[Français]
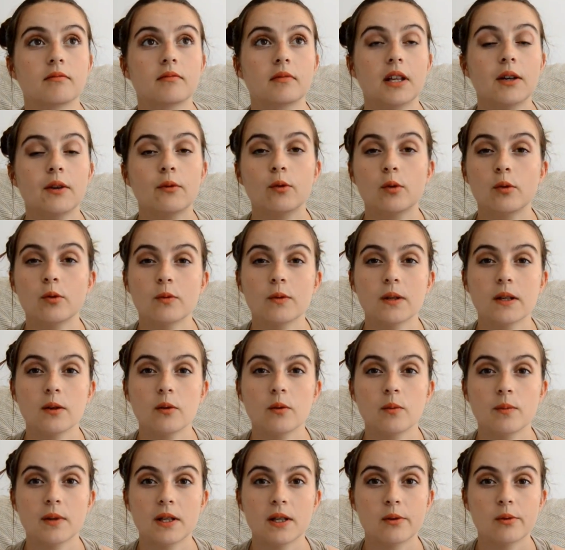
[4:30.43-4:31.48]
évoluer
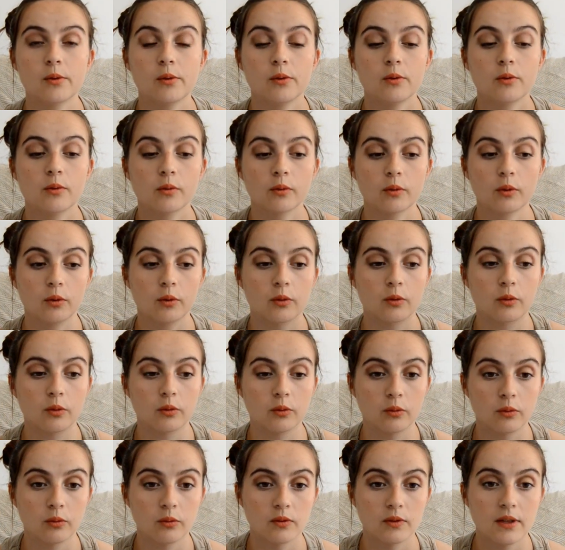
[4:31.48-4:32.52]
au milieu donc
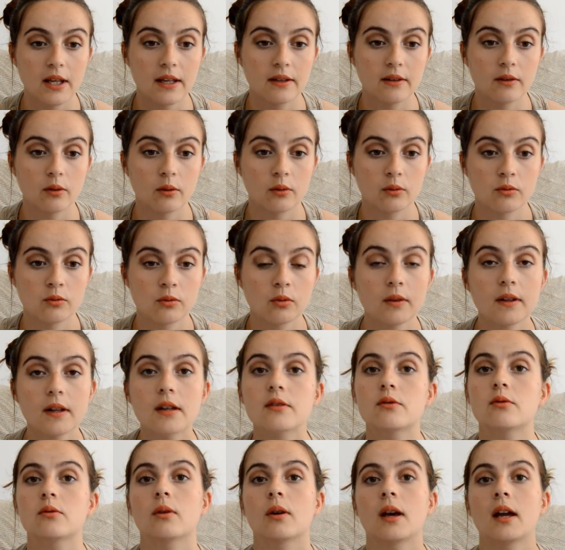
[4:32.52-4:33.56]
d'êtres
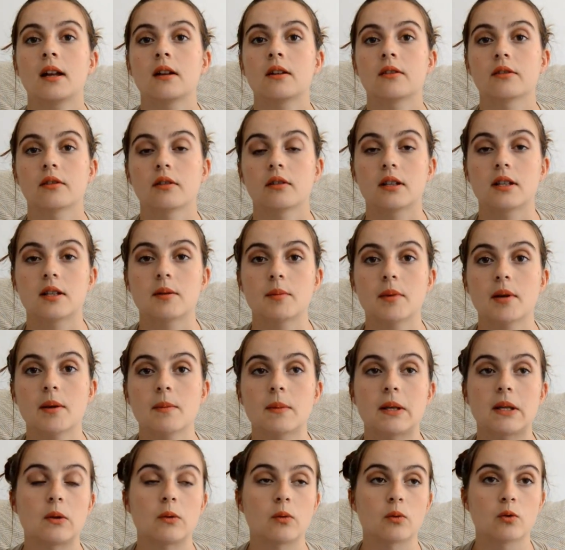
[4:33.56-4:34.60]
surnaturels entre guillemets
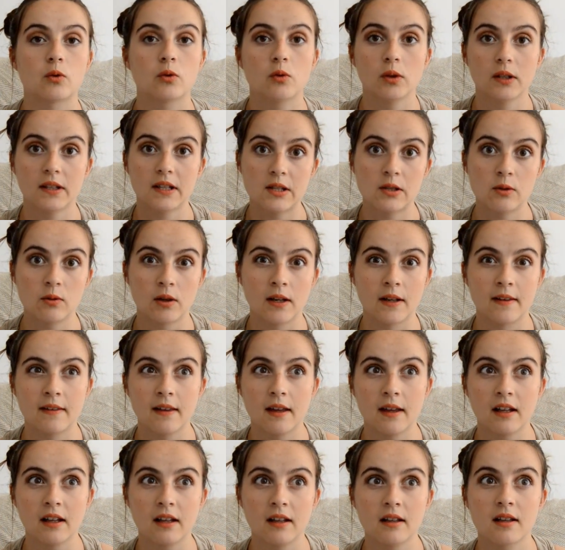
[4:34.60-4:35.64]
mais qui ont toujours été sur la
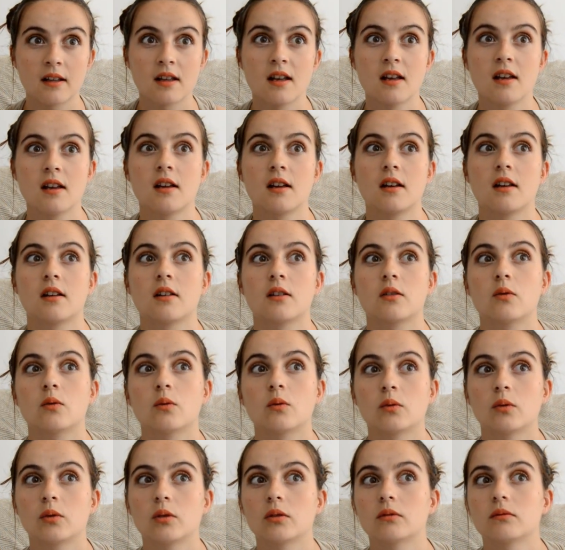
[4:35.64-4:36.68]
terre.
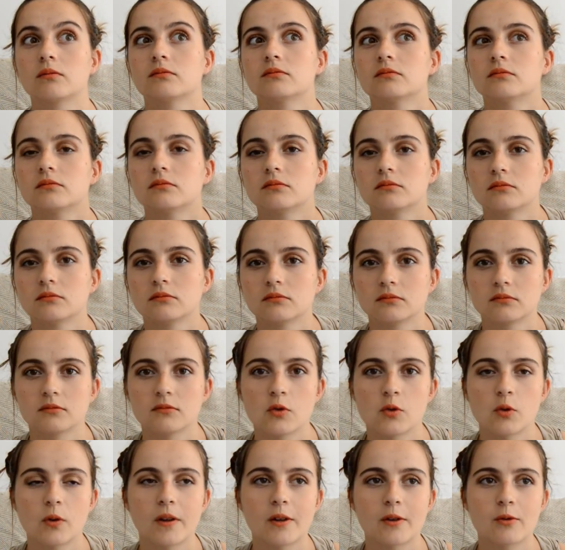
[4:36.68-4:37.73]
Donc
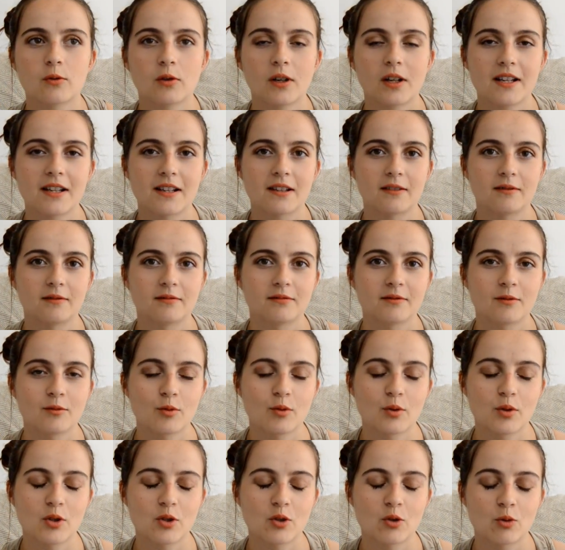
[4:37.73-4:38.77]
surnaturel,
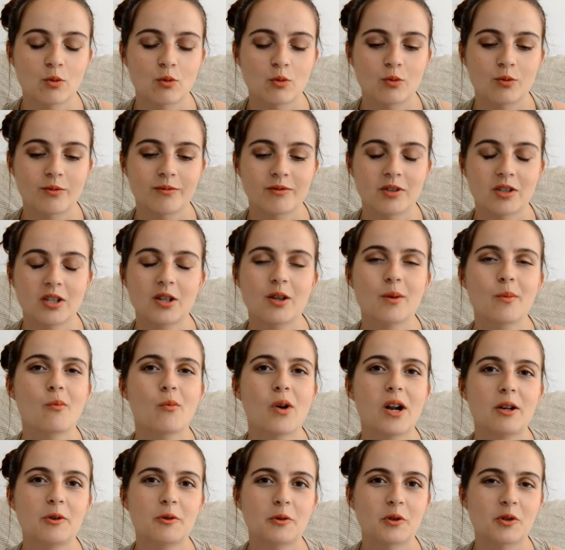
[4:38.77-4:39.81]
j'ai des
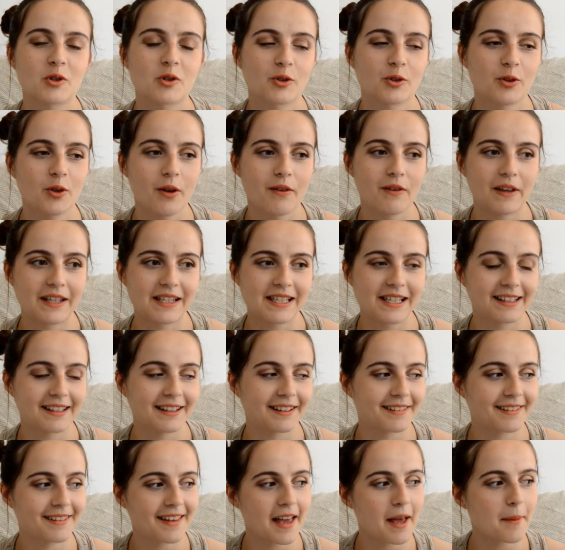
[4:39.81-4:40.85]
moelles de temps en temps avec
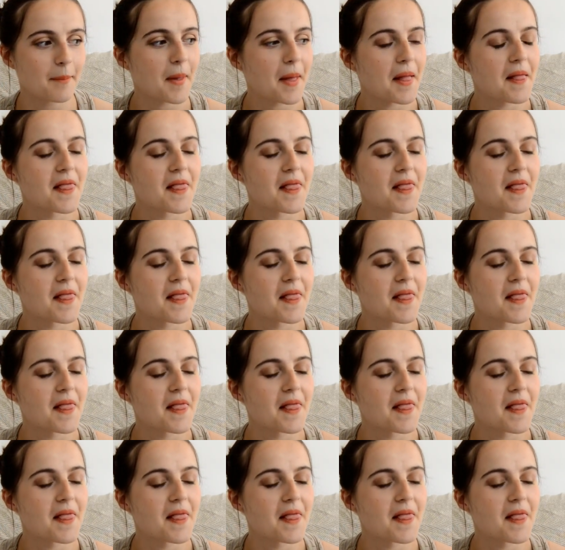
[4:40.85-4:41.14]
certains termes,